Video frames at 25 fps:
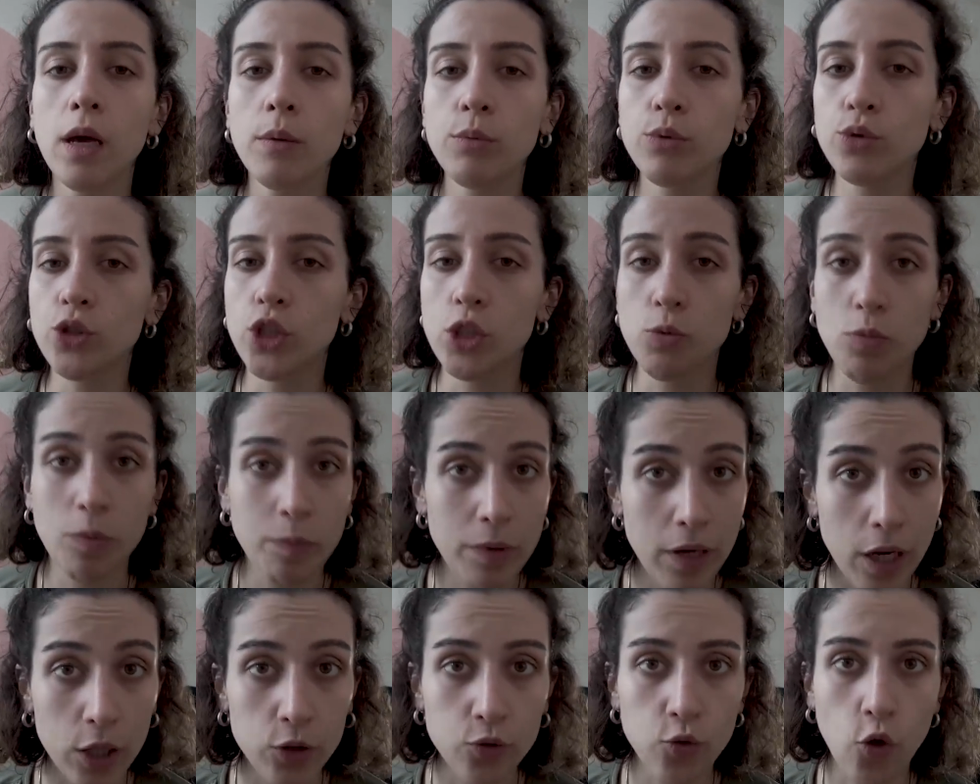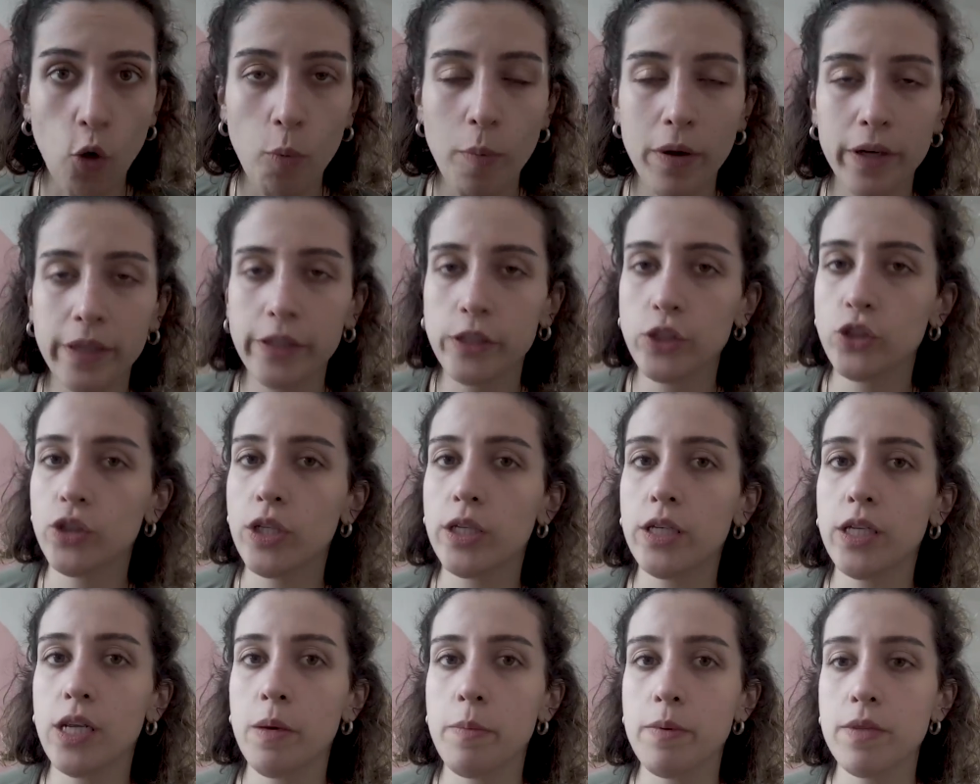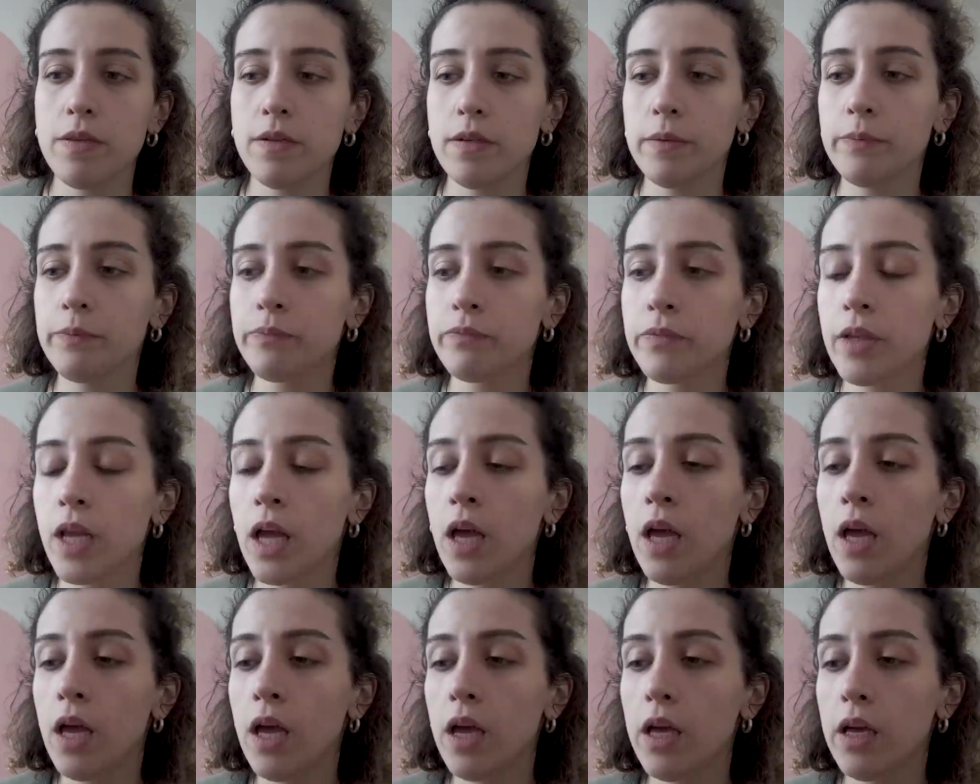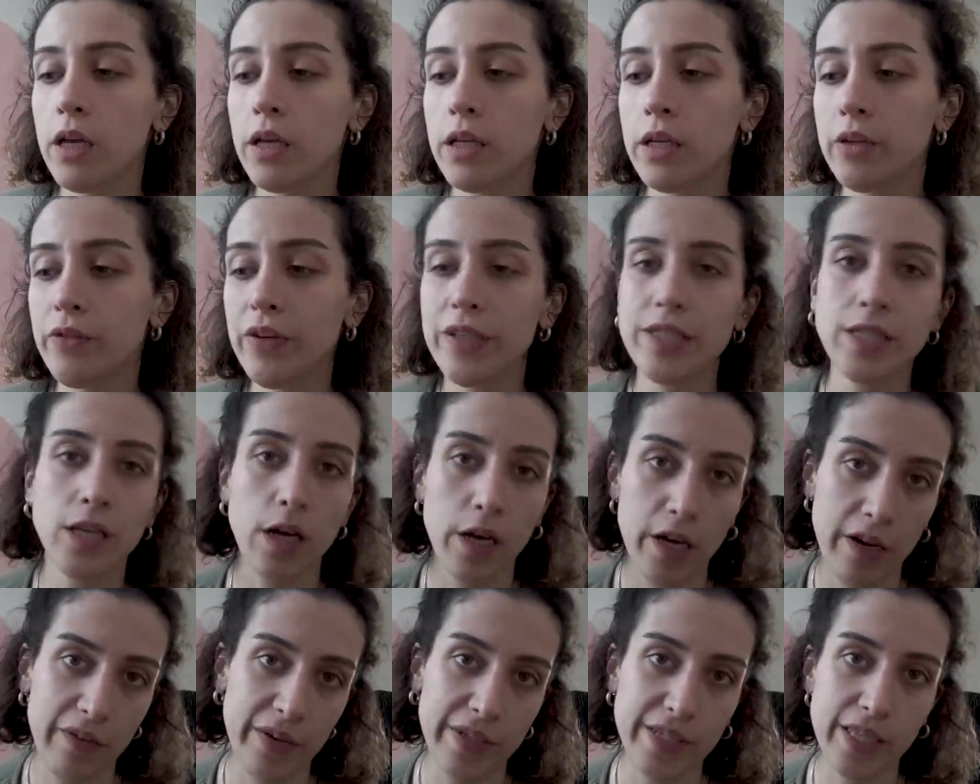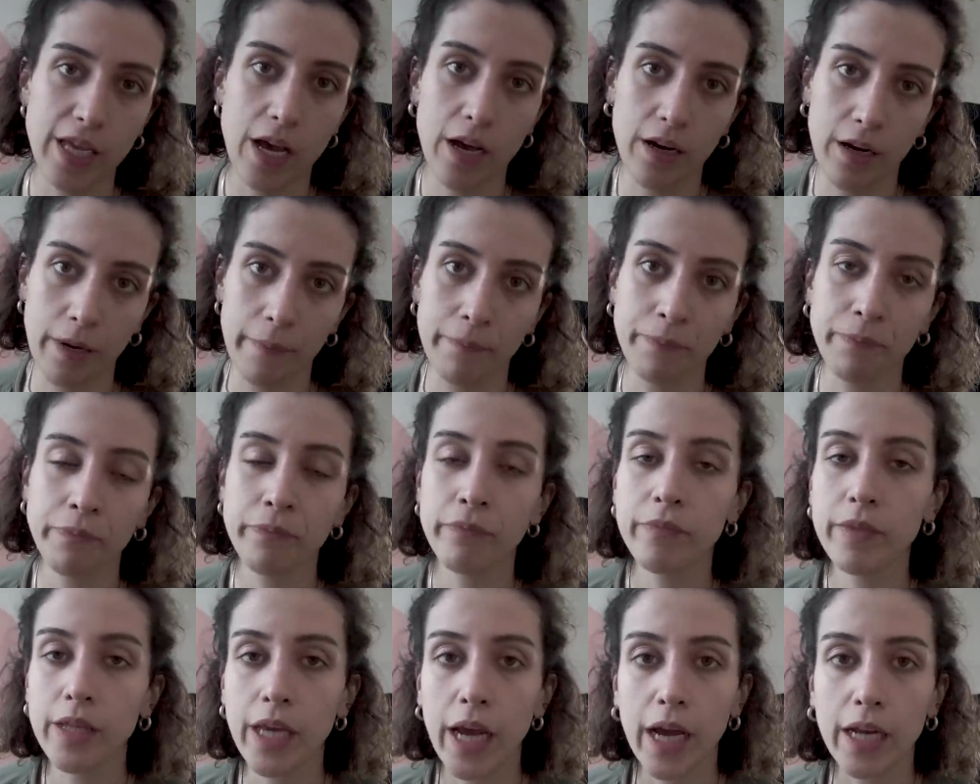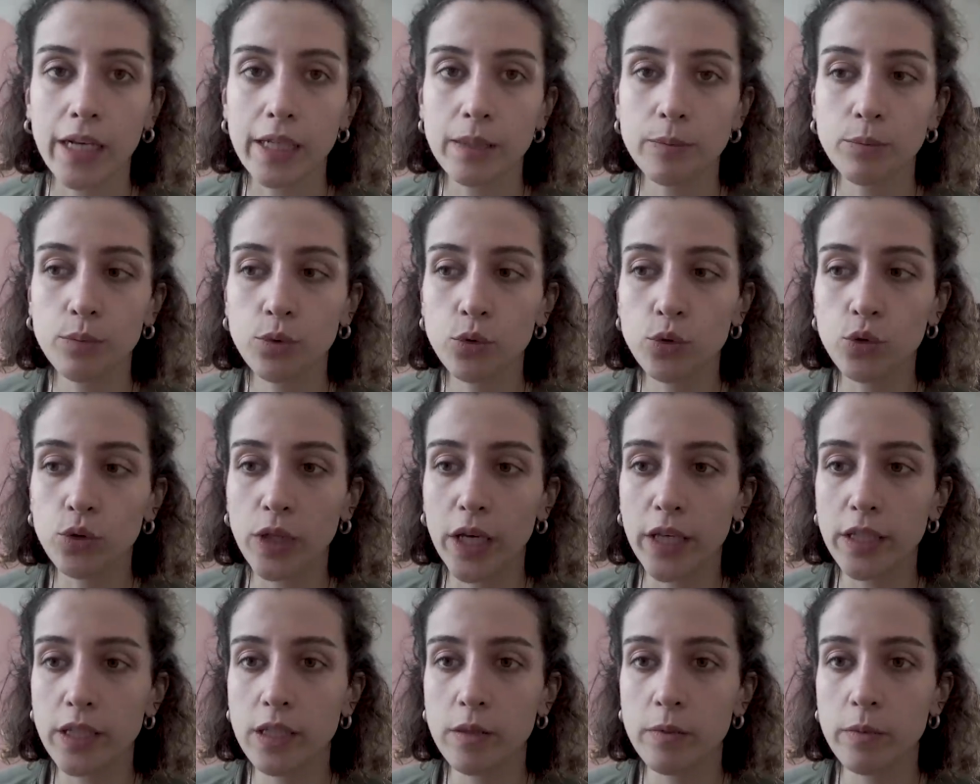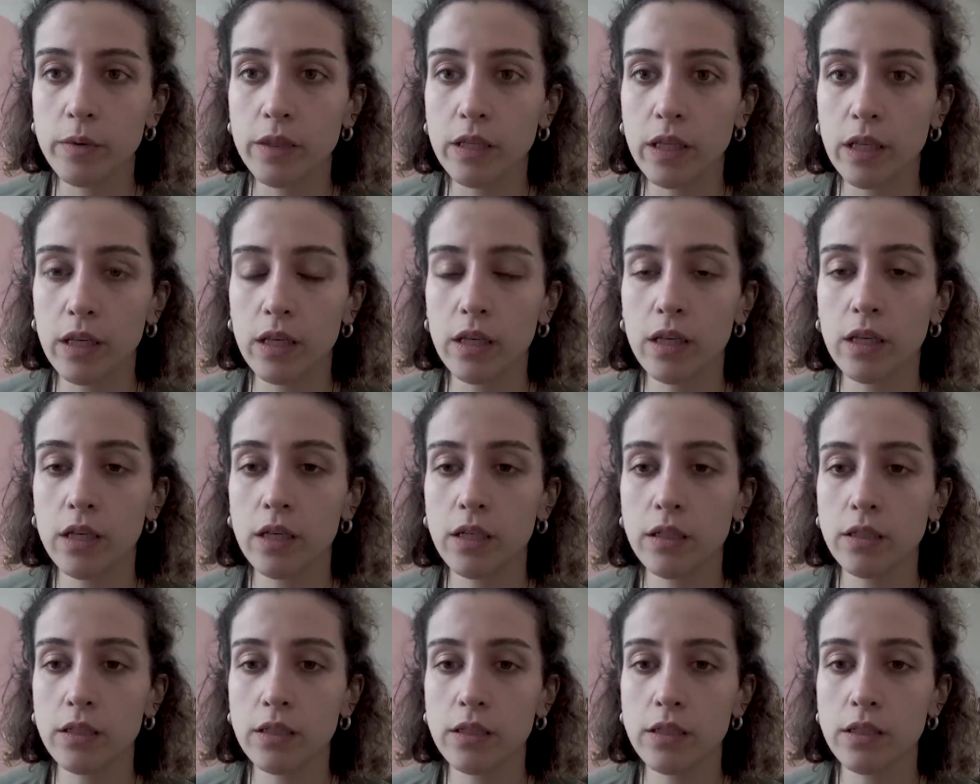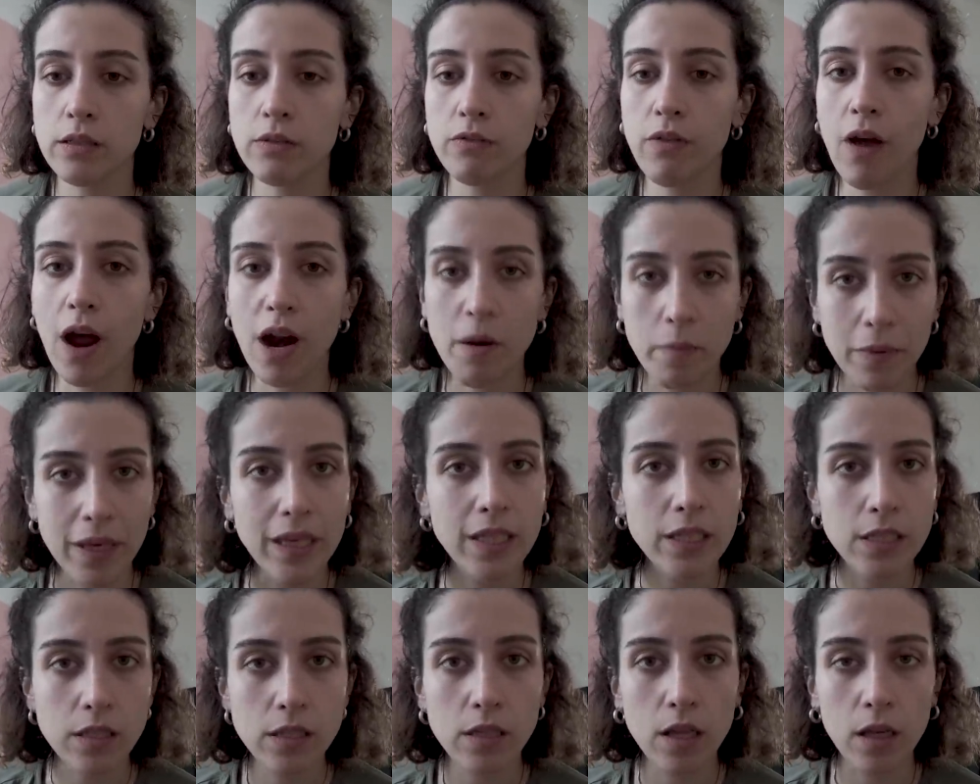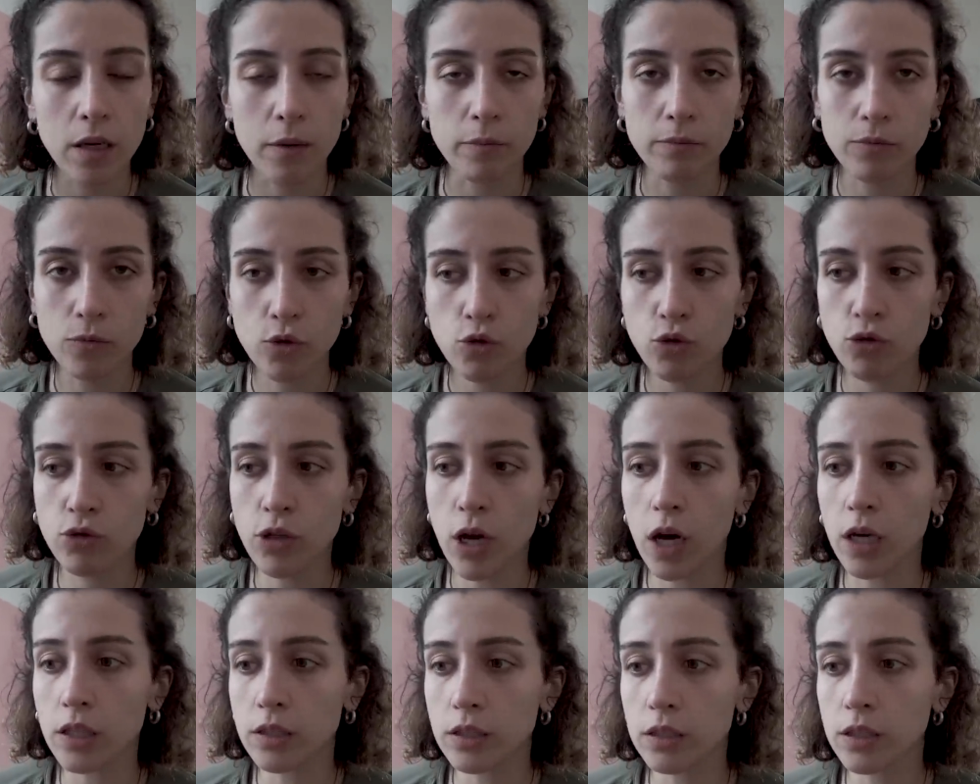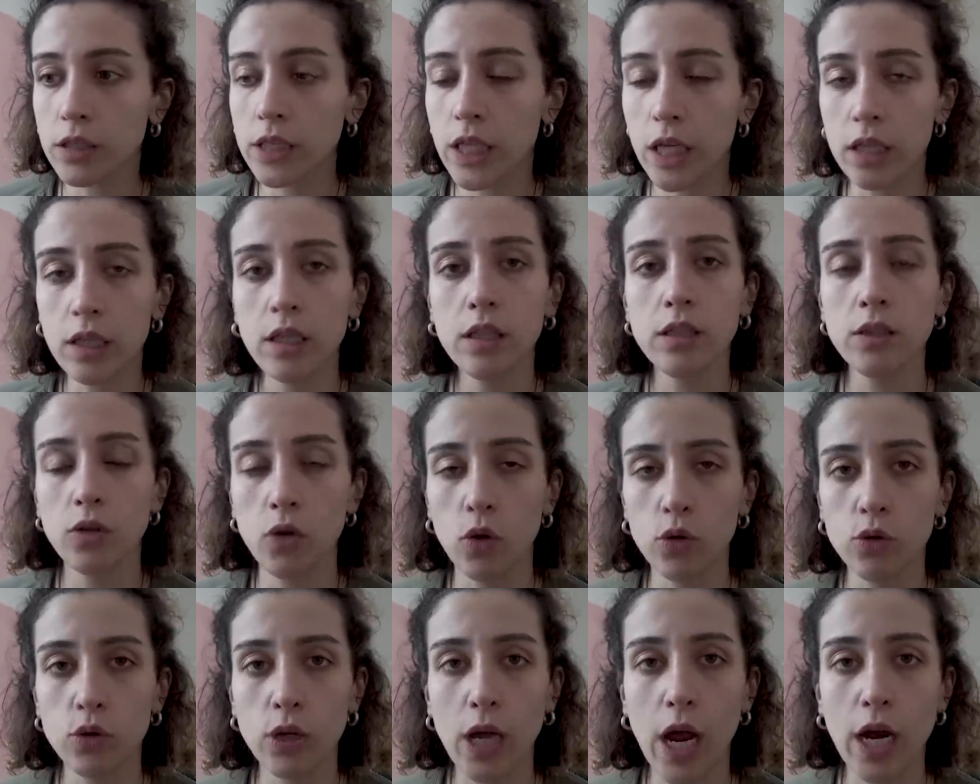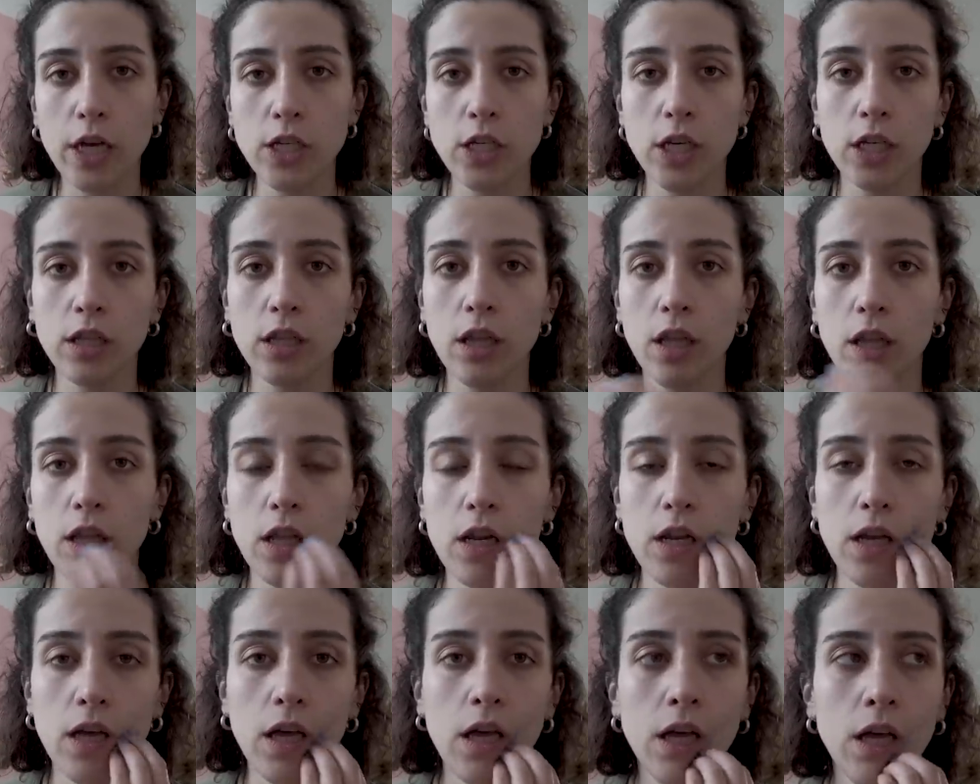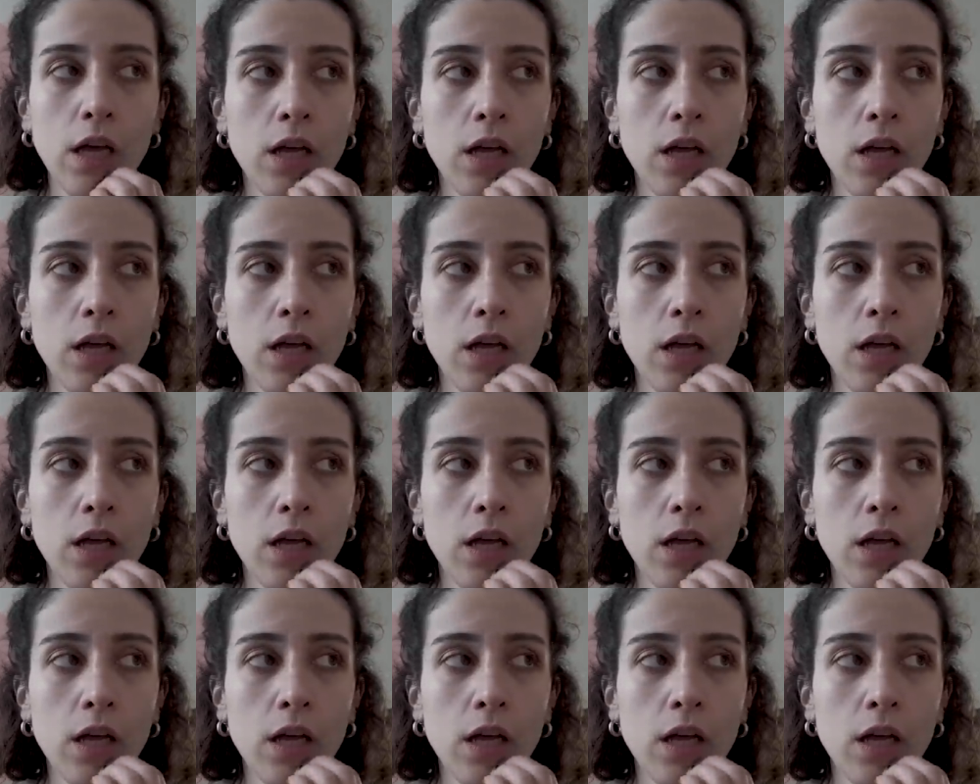Bunun için bir platform arayışına girebilirim e, vesaire vesaire. Yani bunun eğitimini vermeyi isterim. Çünkü artık 7 yıl oldu gerçekten. Hani